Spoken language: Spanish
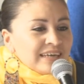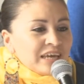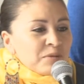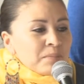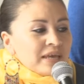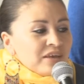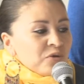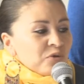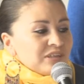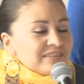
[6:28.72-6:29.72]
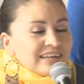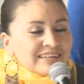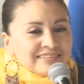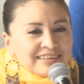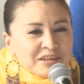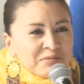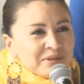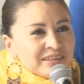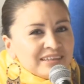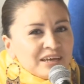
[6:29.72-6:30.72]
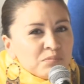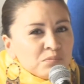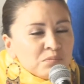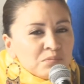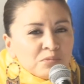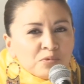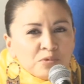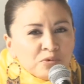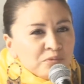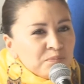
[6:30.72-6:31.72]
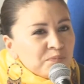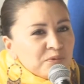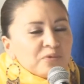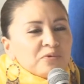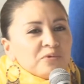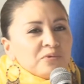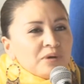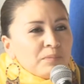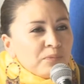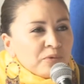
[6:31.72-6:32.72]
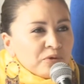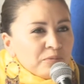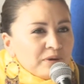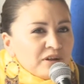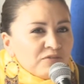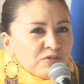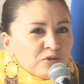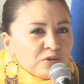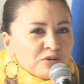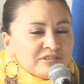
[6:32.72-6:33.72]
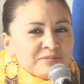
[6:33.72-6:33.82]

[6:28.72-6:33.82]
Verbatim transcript: En México, desgraciadamente, hay muy poco apoyo para el folclore.